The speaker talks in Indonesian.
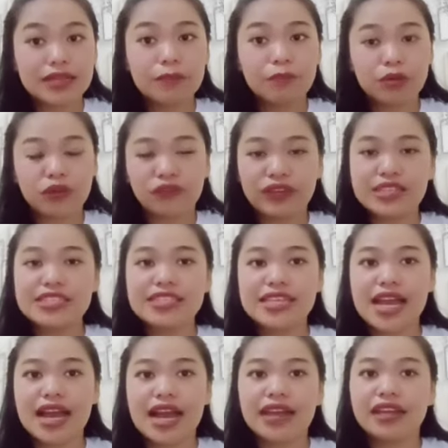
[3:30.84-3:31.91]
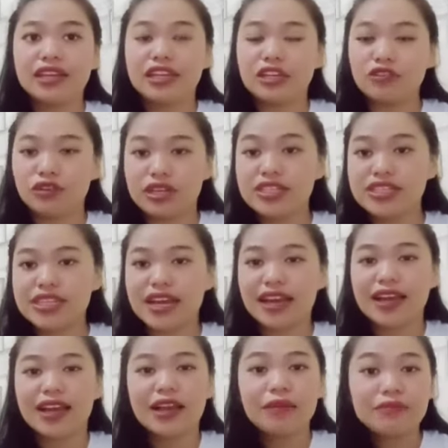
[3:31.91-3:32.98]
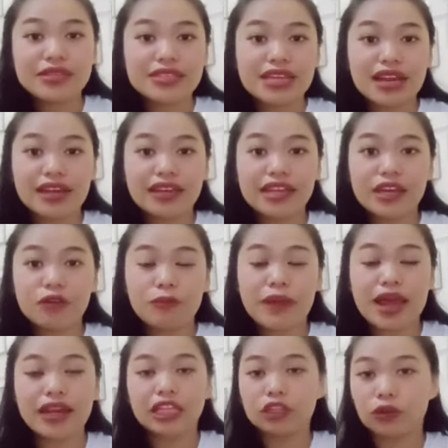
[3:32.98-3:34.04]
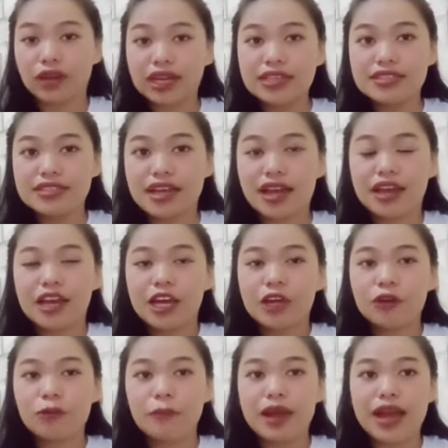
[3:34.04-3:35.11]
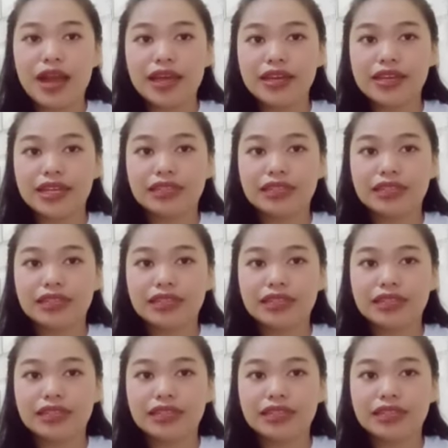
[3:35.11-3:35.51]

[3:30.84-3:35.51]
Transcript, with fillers: provinsi yang ada di Indonesia. Misalnya rumah adat Toraja, rumah adat